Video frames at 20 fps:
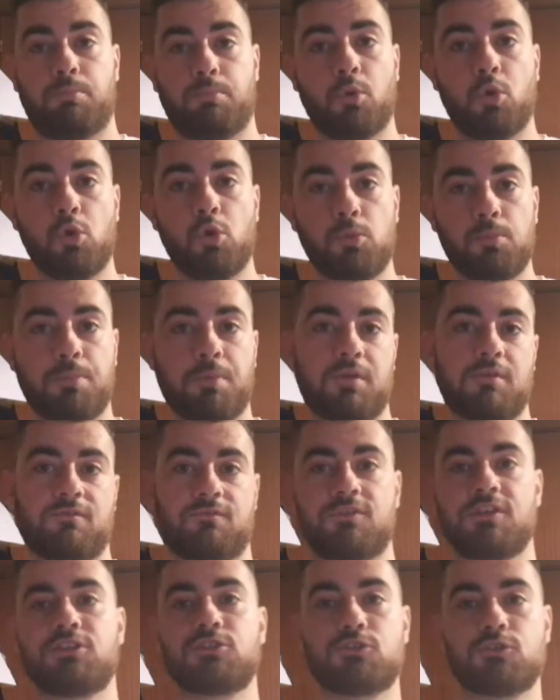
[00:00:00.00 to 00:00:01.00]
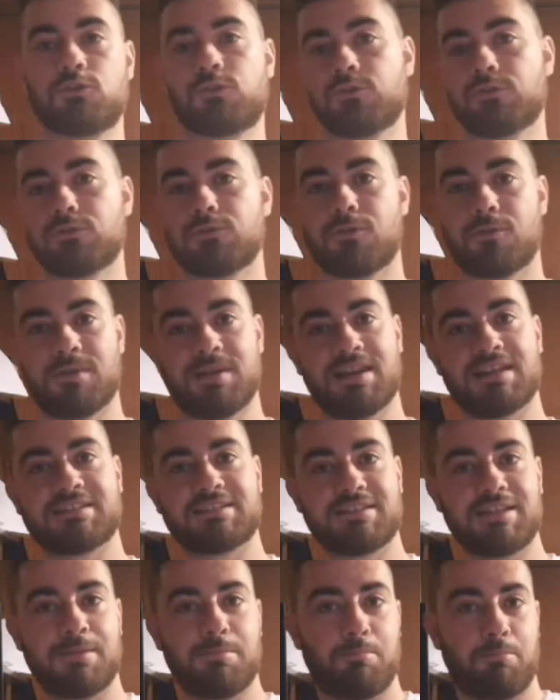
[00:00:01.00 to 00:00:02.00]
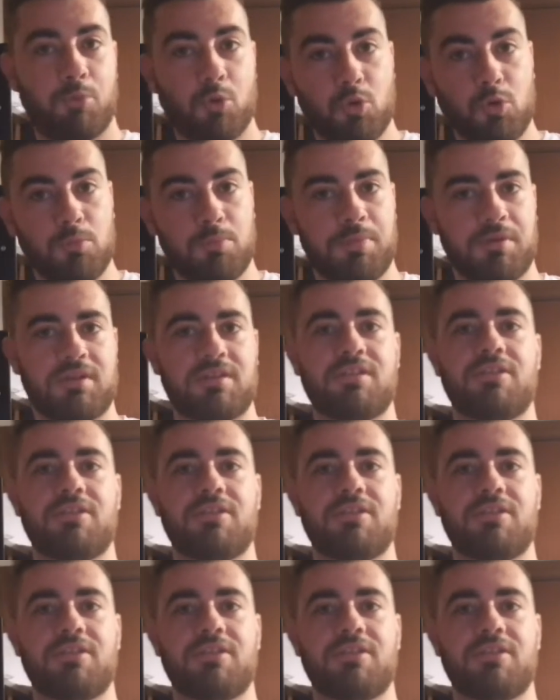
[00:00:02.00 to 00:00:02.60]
pulp fiction, ¿no? Novelas de pulp,